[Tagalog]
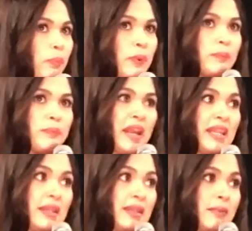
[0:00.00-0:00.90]

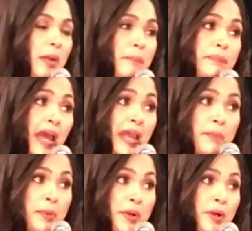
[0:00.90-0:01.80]
magpalit ng
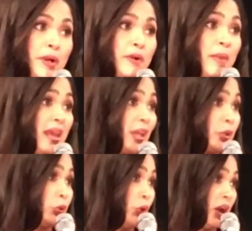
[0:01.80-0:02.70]
diaper, may
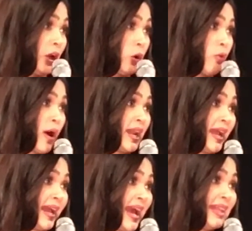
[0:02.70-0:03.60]
katulong ka ng gumawa
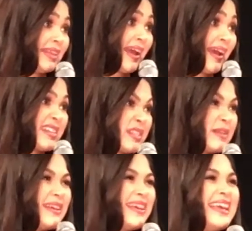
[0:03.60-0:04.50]
ng
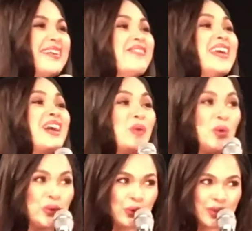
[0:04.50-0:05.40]
gatas, may
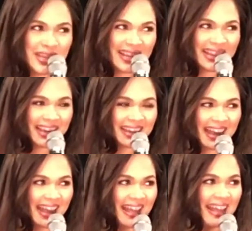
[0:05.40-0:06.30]
nauutusan ka na.